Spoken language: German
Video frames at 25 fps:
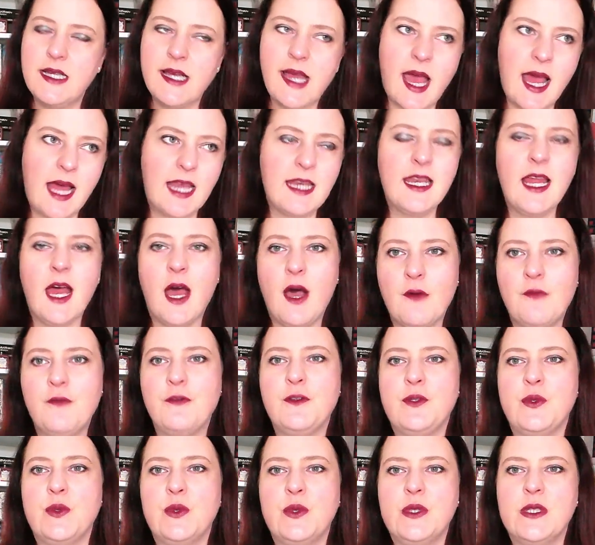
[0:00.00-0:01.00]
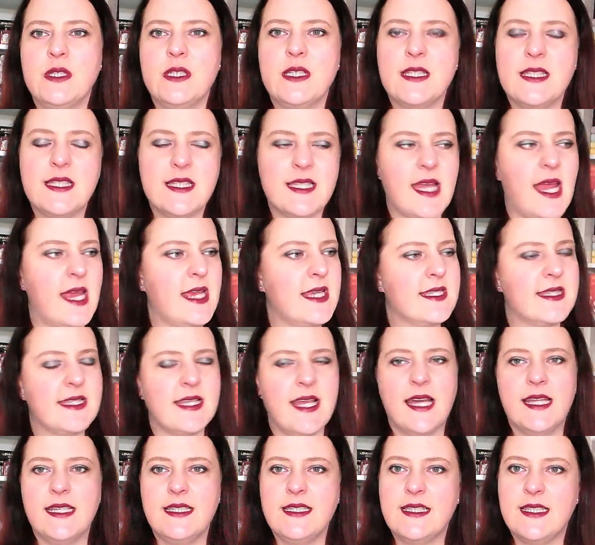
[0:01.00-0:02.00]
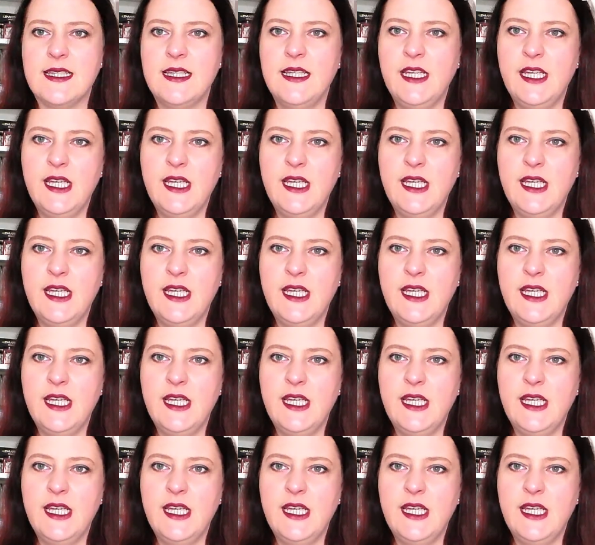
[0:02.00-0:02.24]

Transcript: Anhaftungen des Drecks hat.